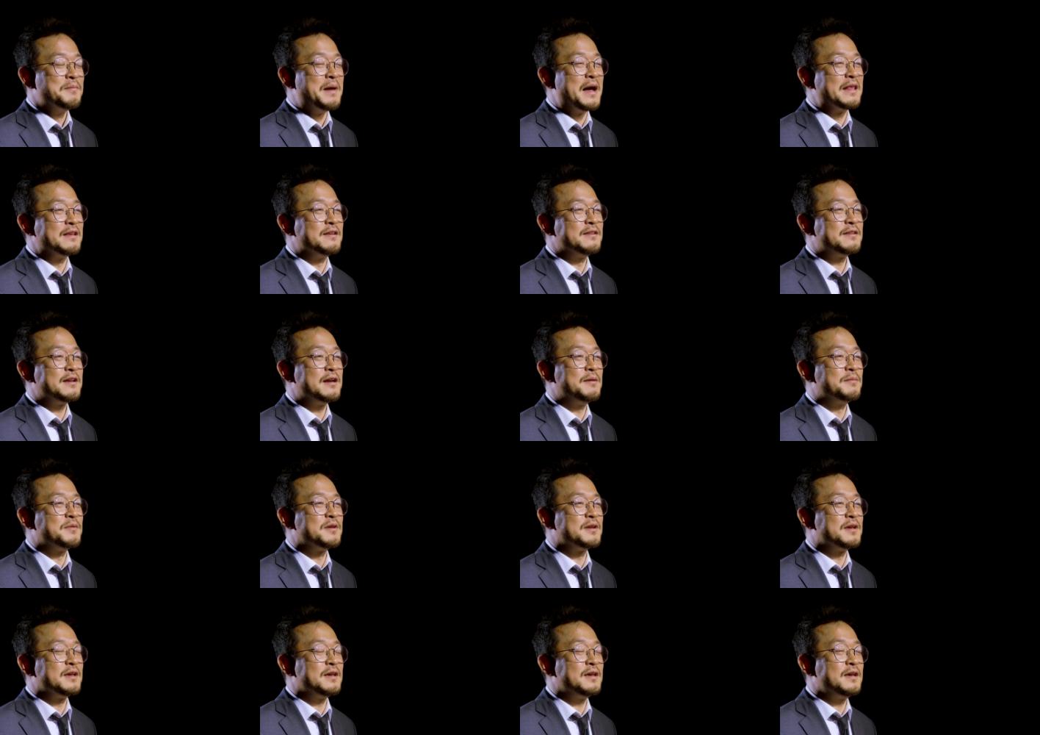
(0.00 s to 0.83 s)
많은
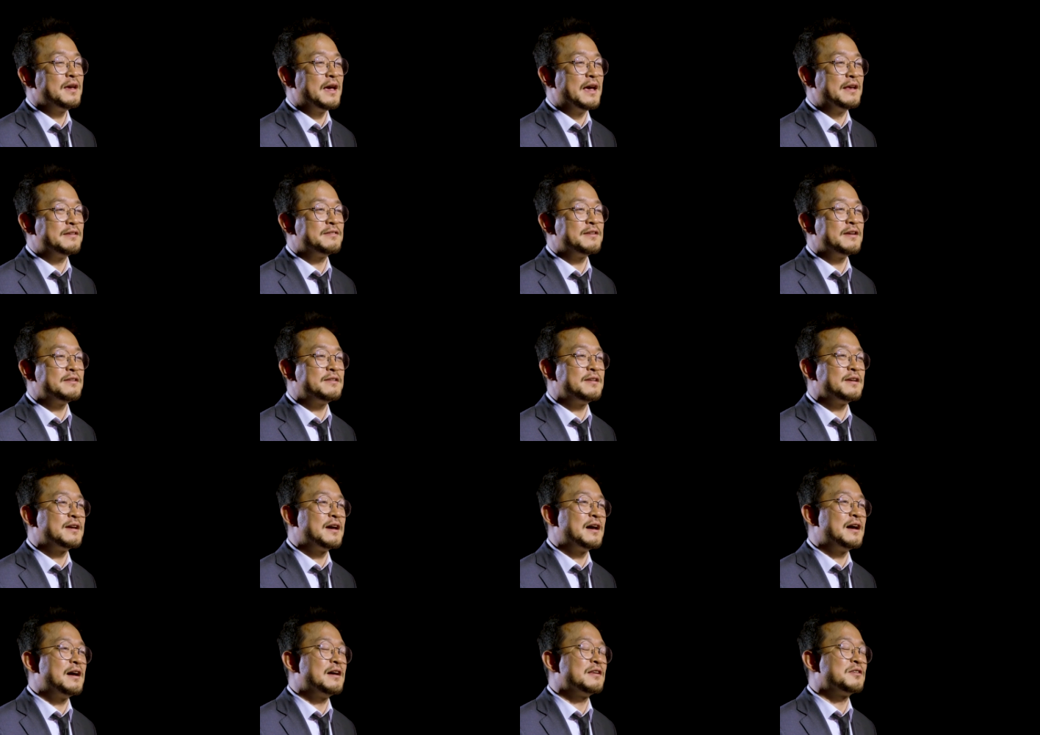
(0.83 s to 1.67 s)
사람들이
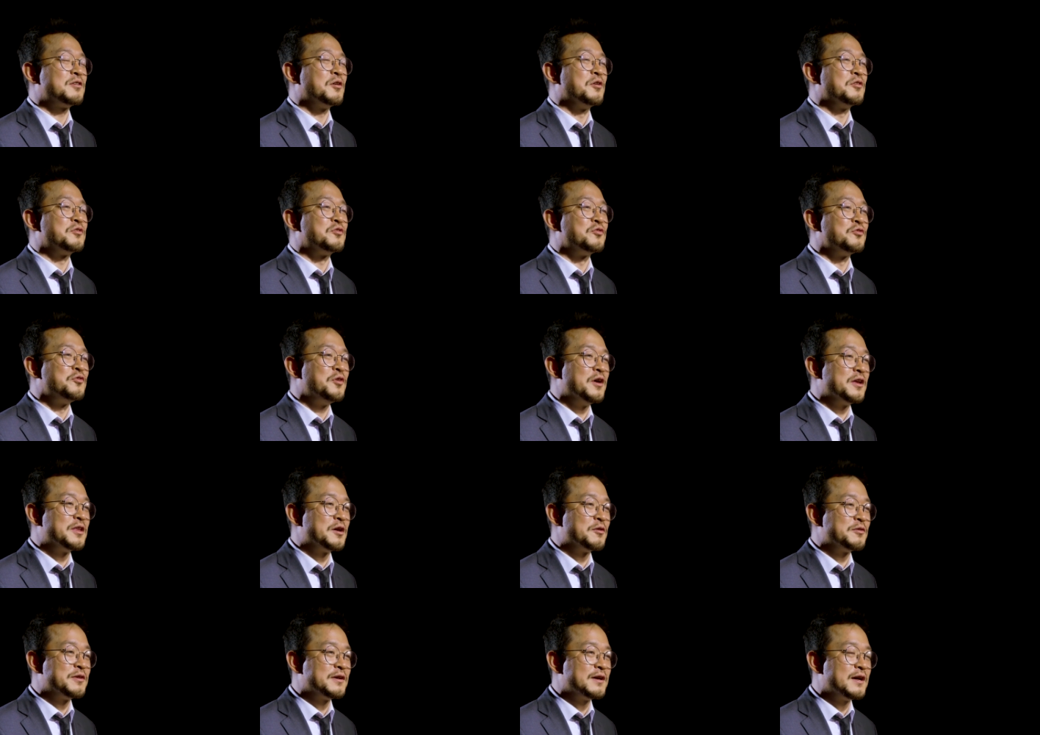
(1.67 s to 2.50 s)
SAT가 더
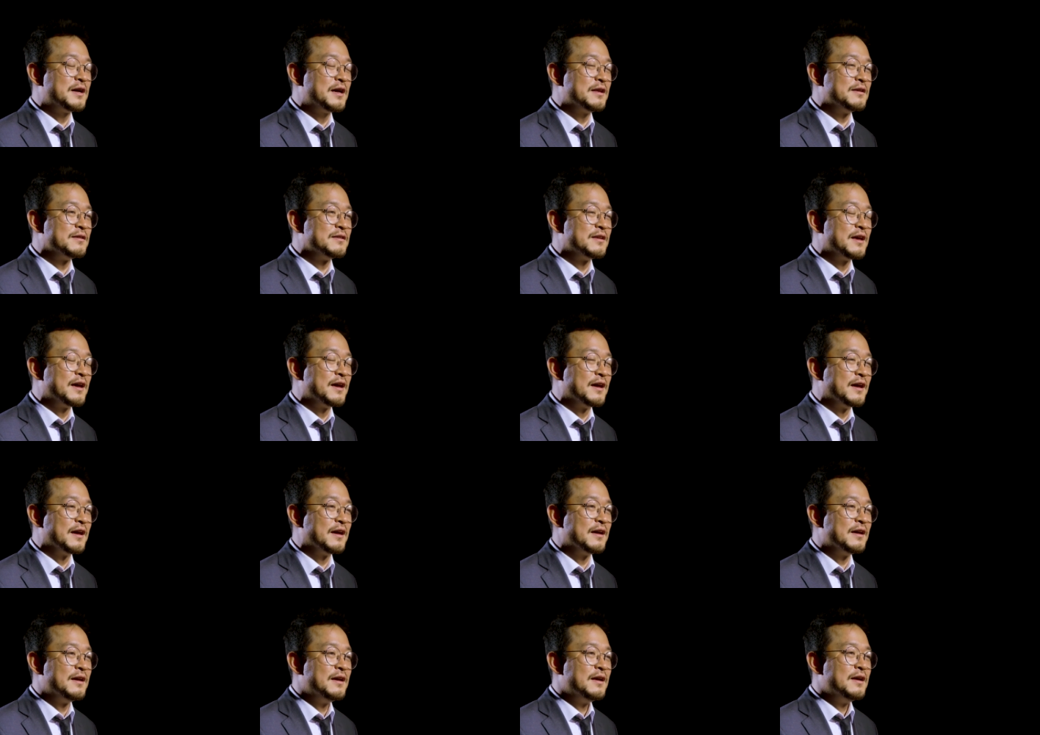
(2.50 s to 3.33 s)
중요하다고
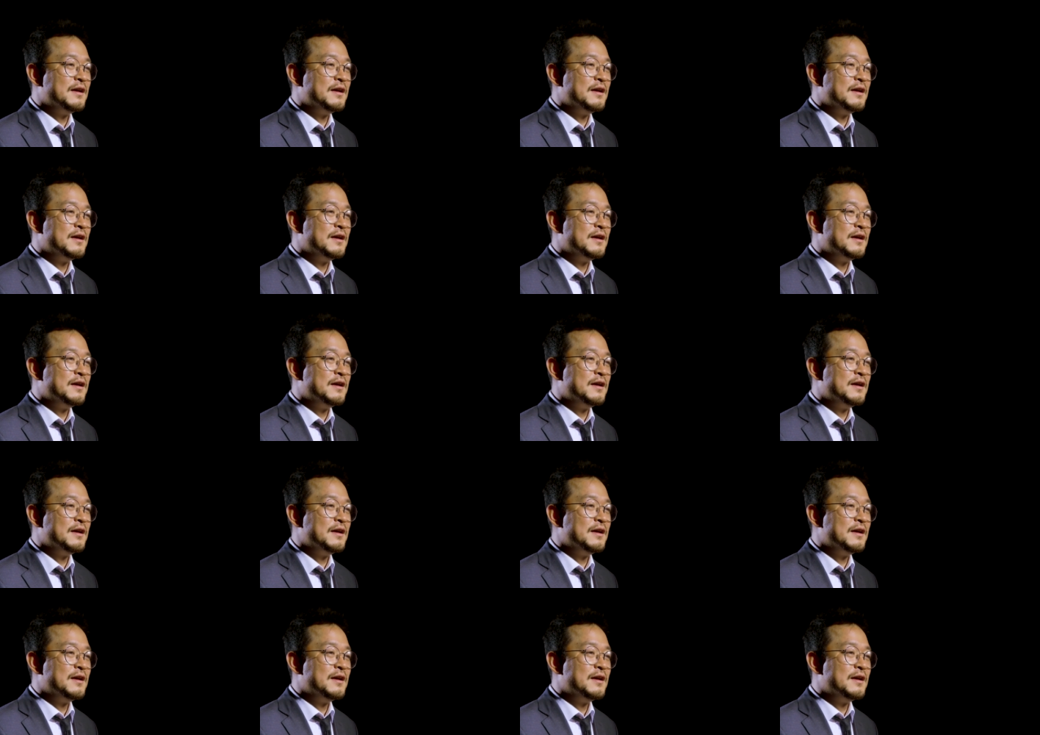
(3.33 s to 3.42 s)
생각하는데